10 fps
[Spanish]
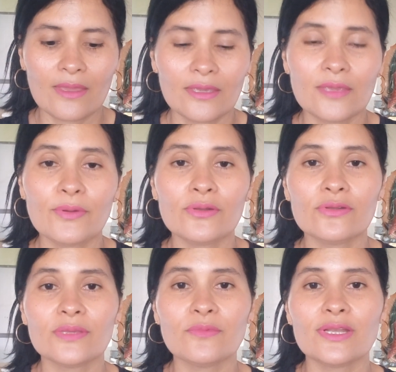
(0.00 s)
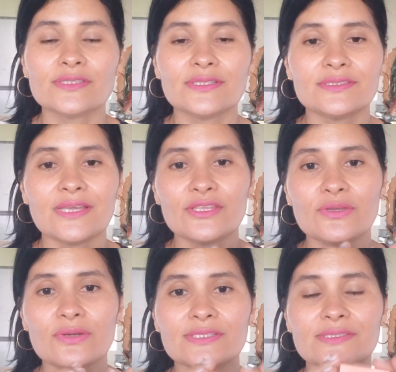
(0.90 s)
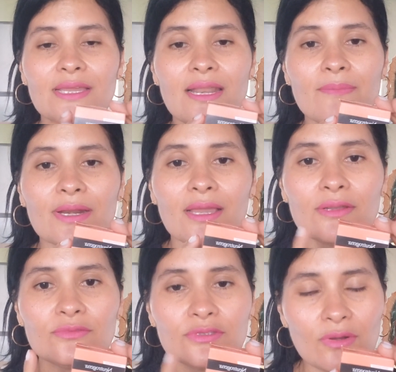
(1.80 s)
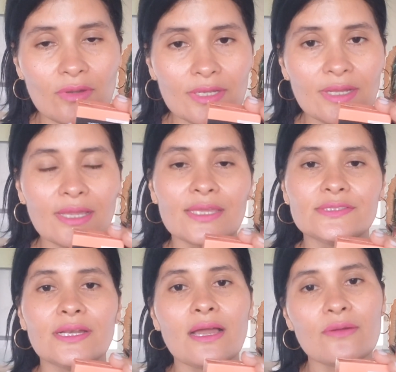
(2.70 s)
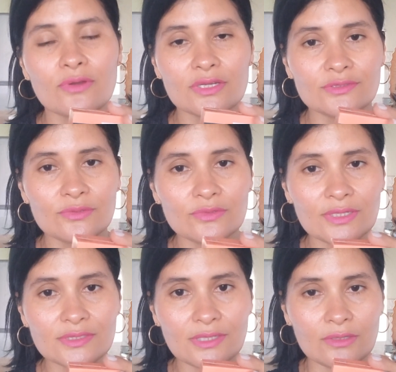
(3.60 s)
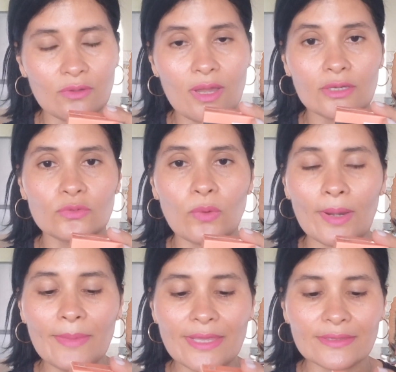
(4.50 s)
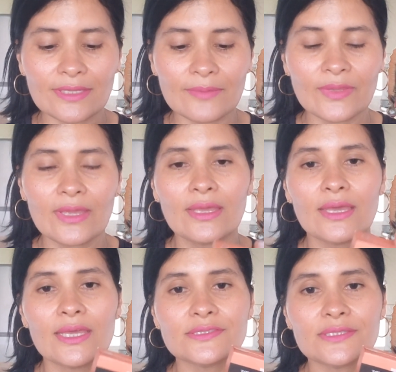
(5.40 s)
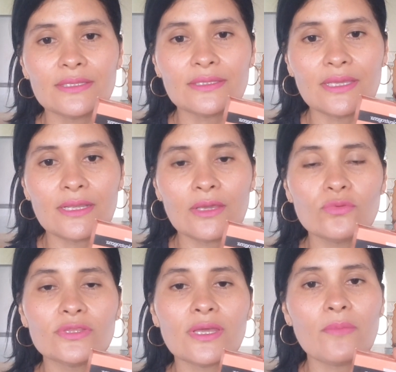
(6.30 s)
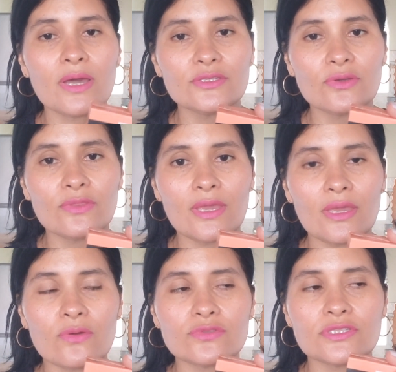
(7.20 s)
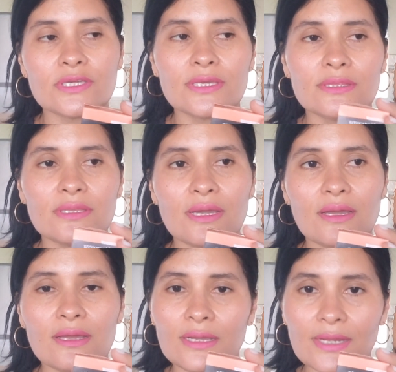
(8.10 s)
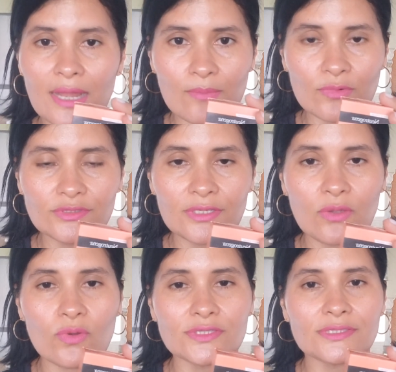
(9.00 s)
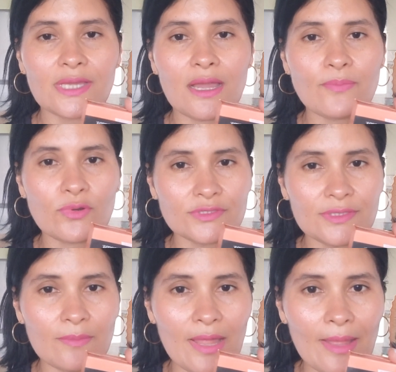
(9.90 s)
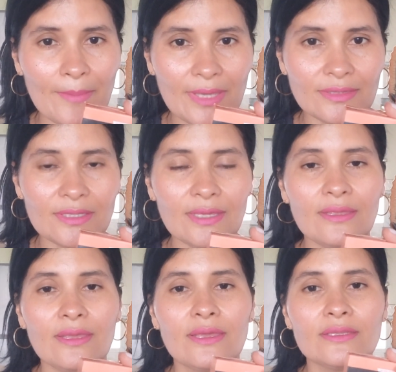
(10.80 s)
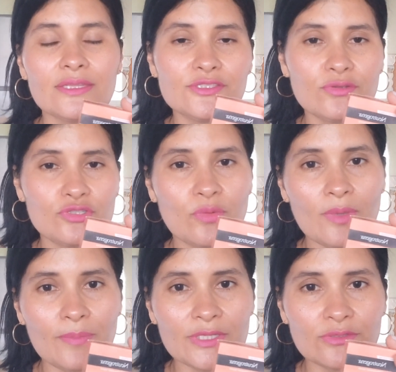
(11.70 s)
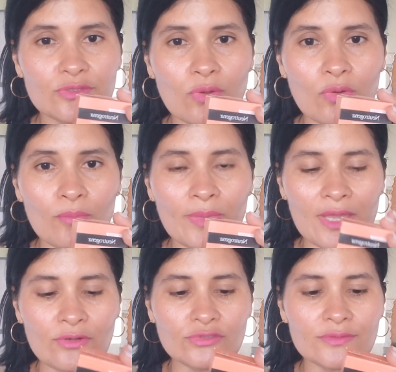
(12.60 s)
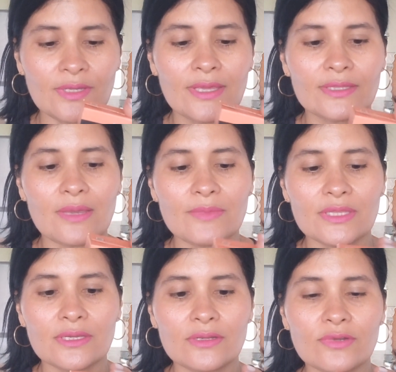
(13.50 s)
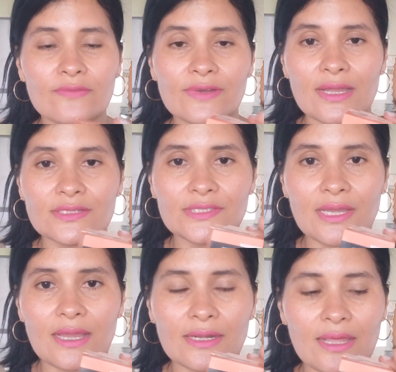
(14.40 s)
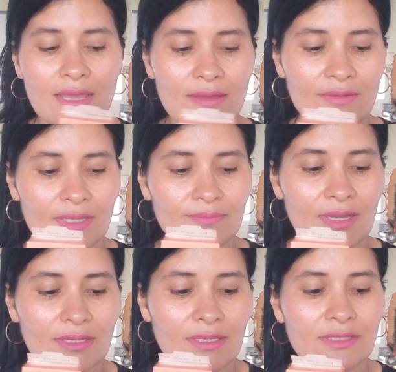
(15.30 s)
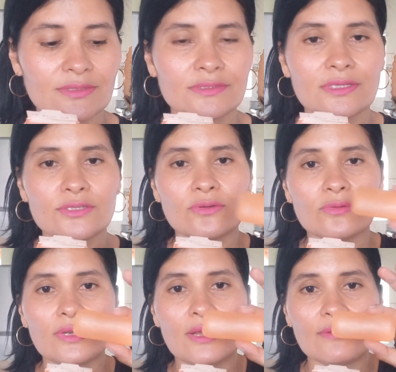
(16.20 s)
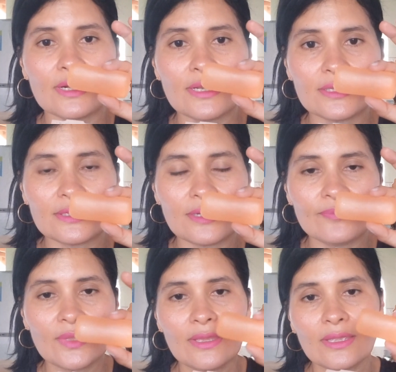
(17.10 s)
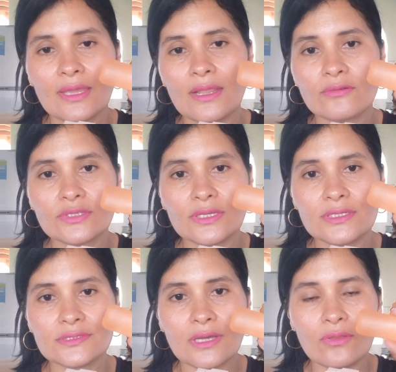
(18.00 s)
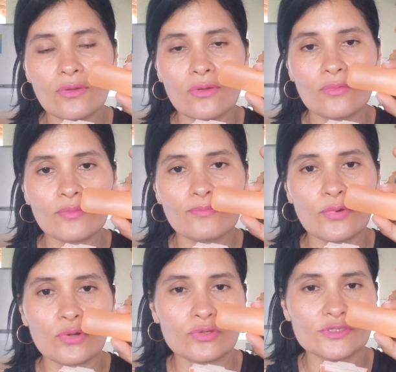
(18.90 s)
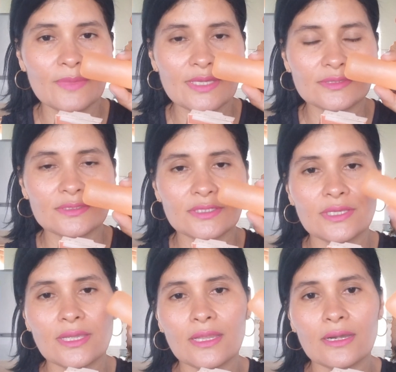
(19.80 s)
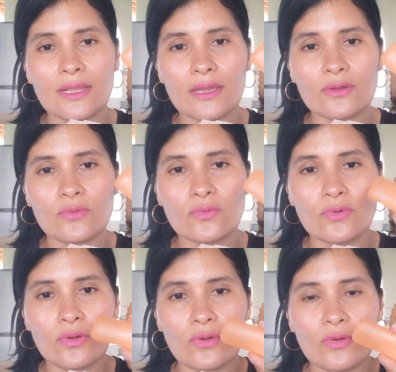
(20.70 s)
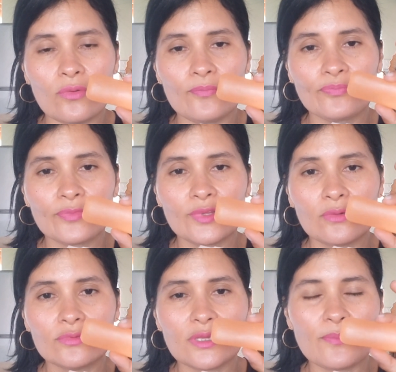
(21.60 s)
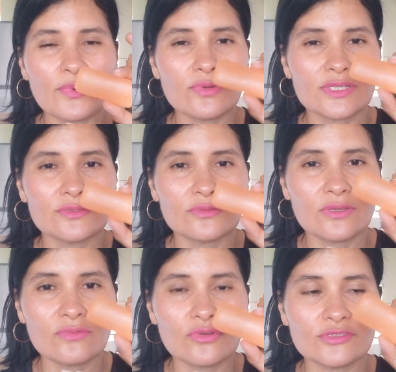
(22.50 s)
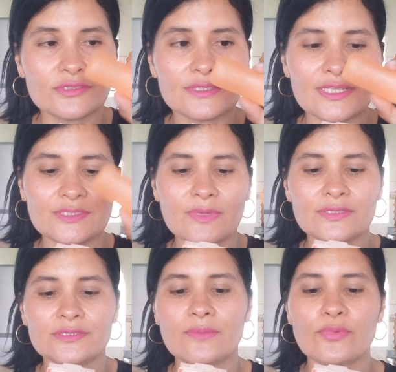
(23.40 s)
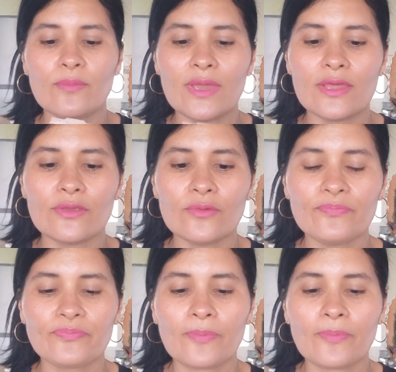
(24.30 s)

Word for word: Y por último les enseño este de la marca Neutrógena, que es el jabón que estoy utilizando actualmente. Este tiene un tamaño de 80 gramos y cuesta aproximadamente 18 mil pesos colombianos. También tiene una fragancia agradable, aquí les enseño la barrita que la he utilizado por dos meses, así que le calculo un tiempo de duración de unos tres meses en promedio.